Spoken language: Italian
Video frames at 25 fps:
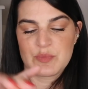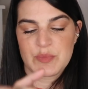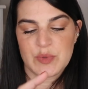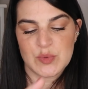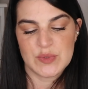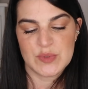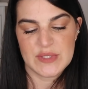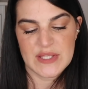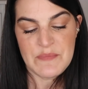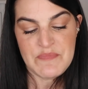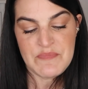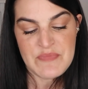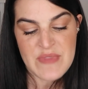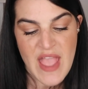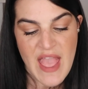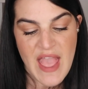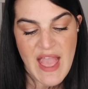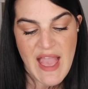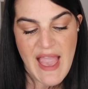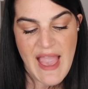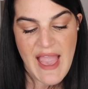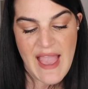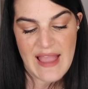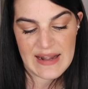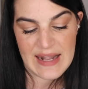Beauty
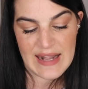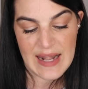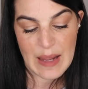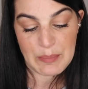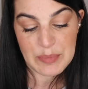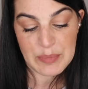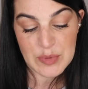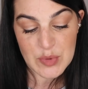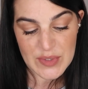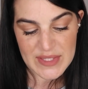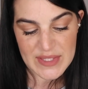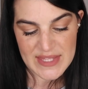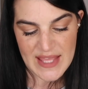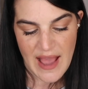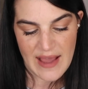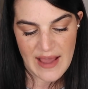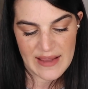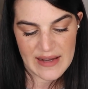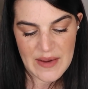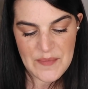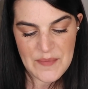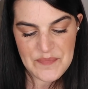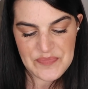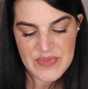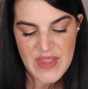è la più
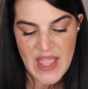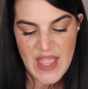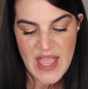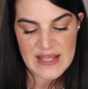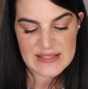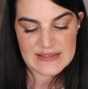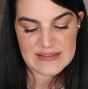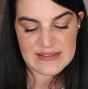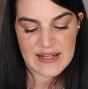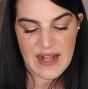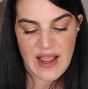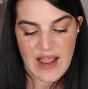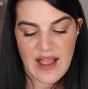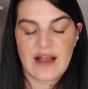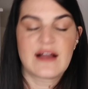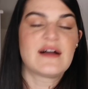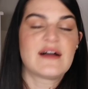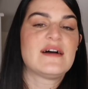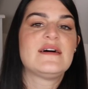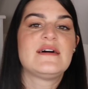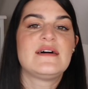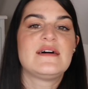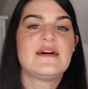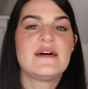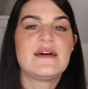chiara tra
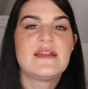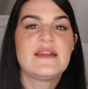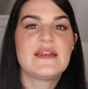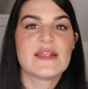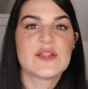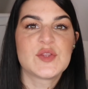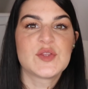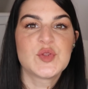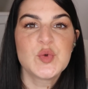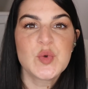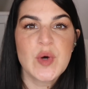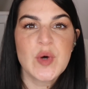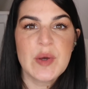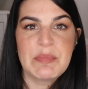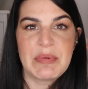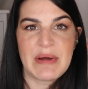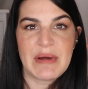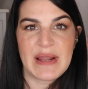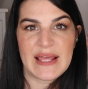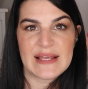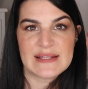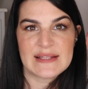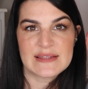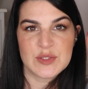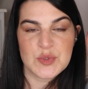eh, le due
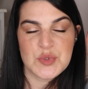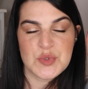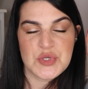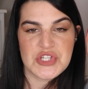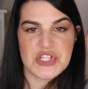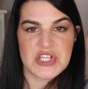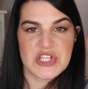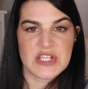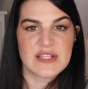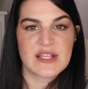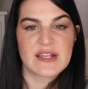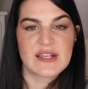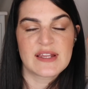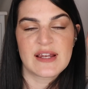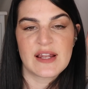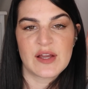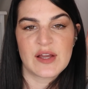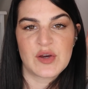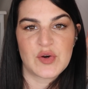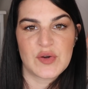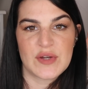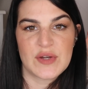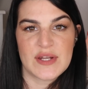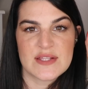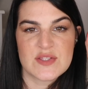palette uscite
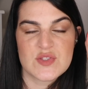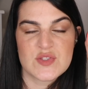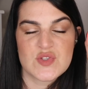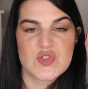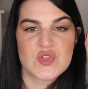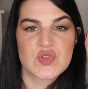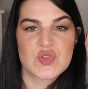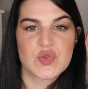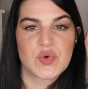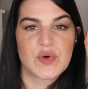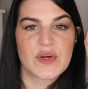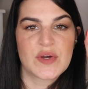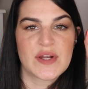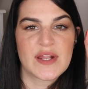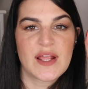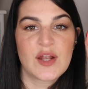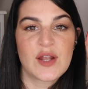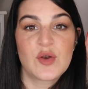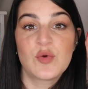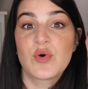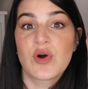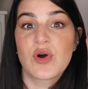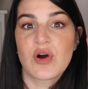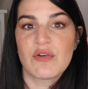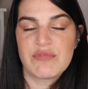nella collezione
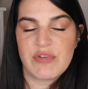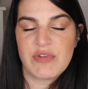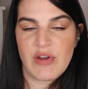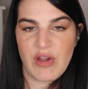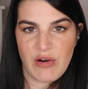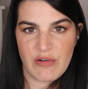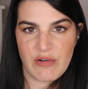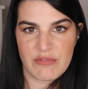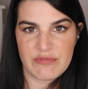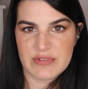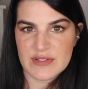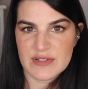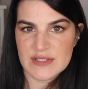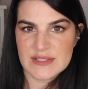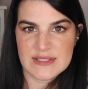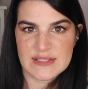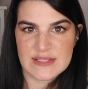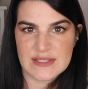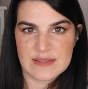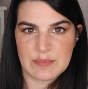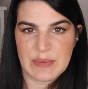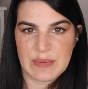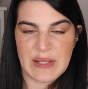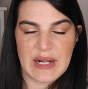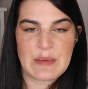Look of Love
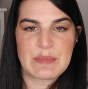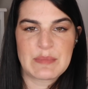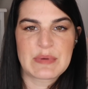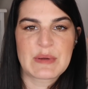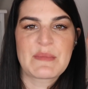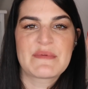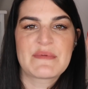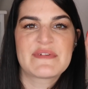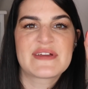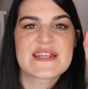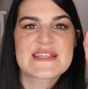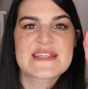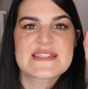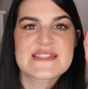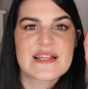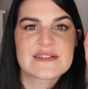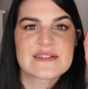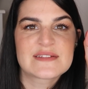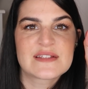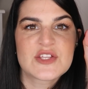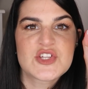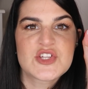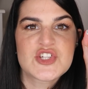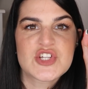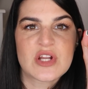di, per la primavera
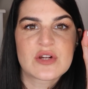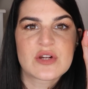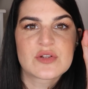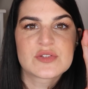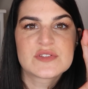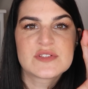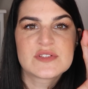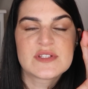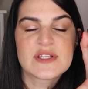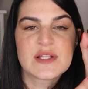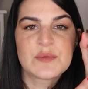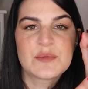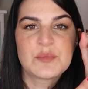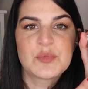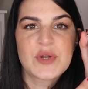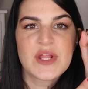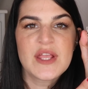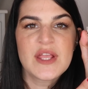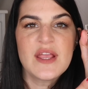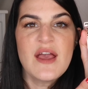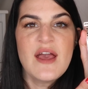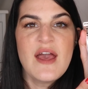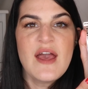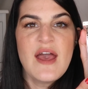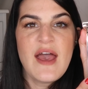estate di Charlotte
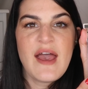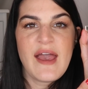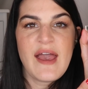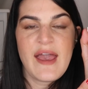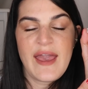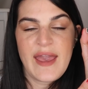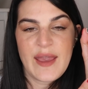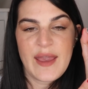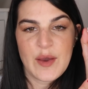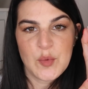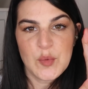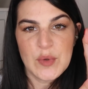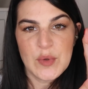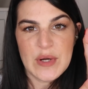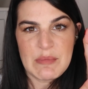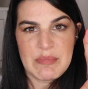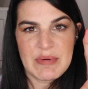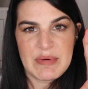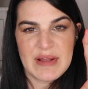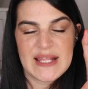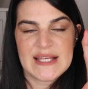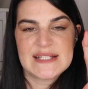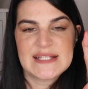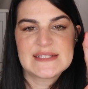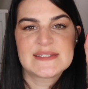Tilbury è una
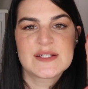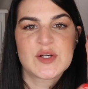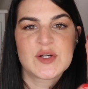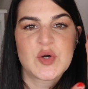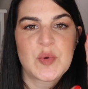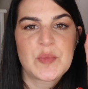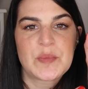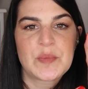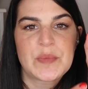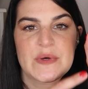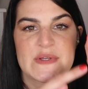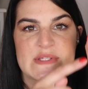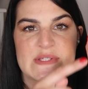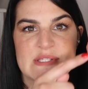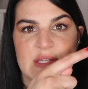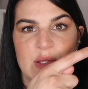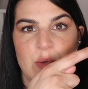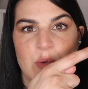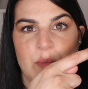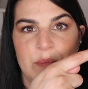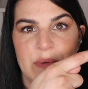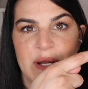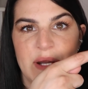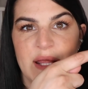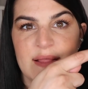palette composta da
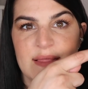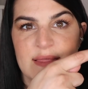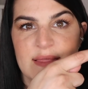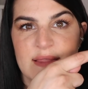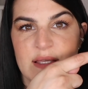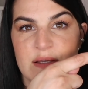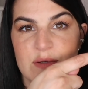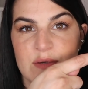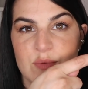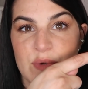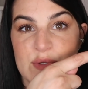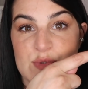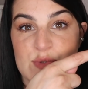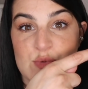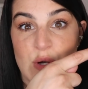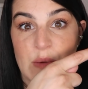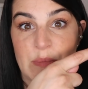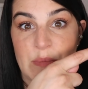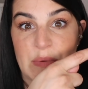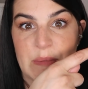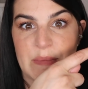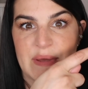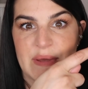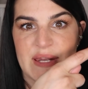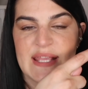ombretti qui sulla
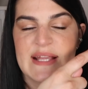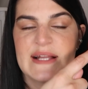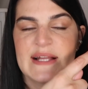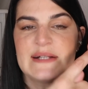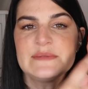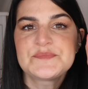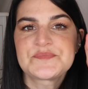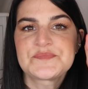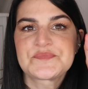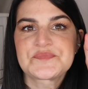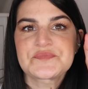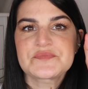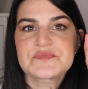prima riga